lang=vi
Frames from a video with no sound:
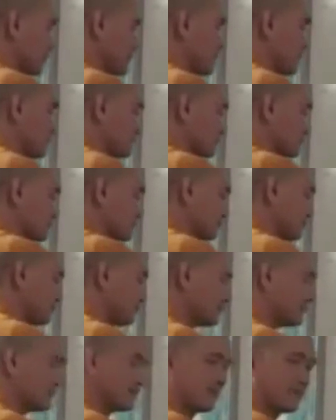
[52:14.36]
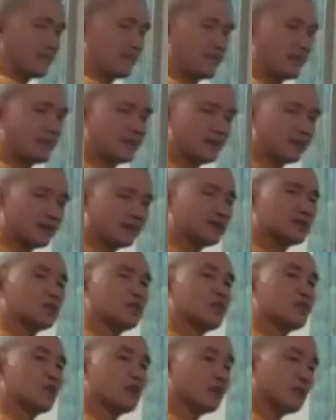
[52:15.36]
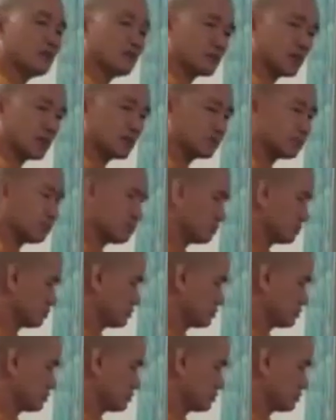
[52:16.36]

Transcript: phải không? Chữ xuyên là dòng sông.